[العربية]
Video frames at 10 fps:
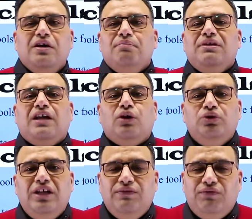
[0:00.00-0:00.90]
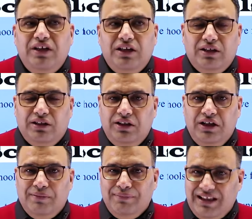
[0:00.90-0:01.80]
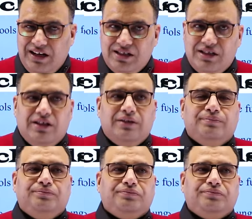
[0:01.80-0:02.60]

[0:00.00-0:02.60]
متعودين في مدارسنا